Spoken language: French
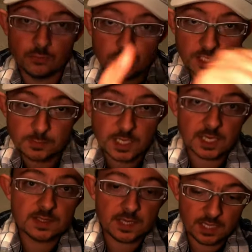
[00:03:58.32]
Je vous
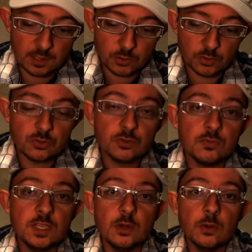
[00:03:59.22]
expliquerai ça également dans
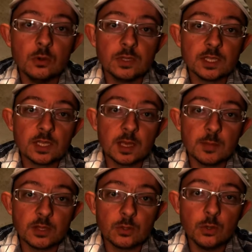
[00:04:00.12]
une vidéo très
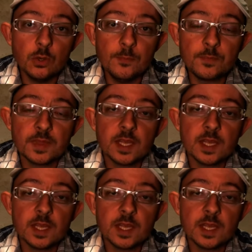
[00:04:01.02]
bientôt.